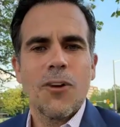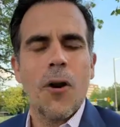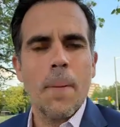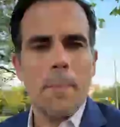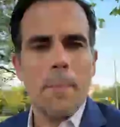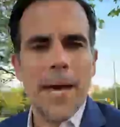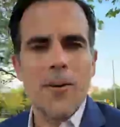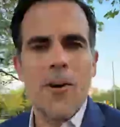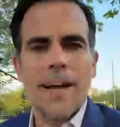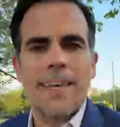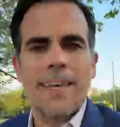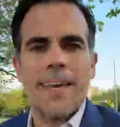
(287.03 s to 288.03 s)
los
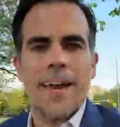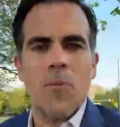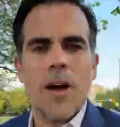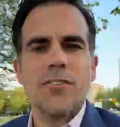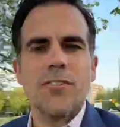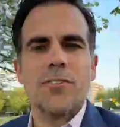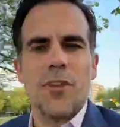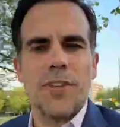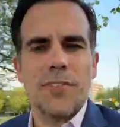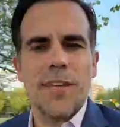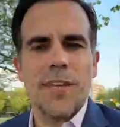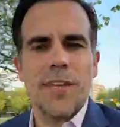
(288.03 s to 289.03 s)
espero aquí en Washington,
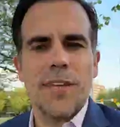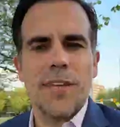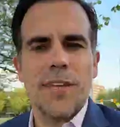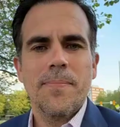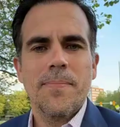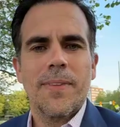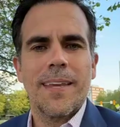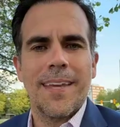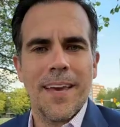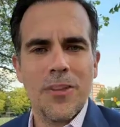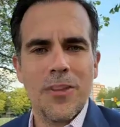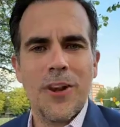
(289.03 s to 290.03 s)
D.C
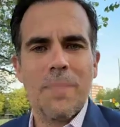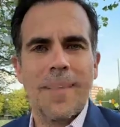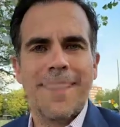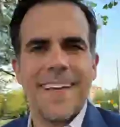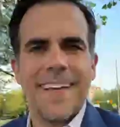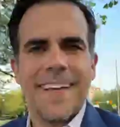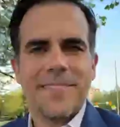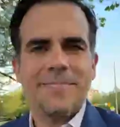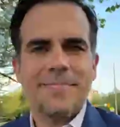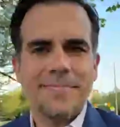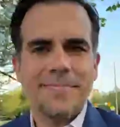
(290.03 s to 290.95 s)
y que Dios les bendiga.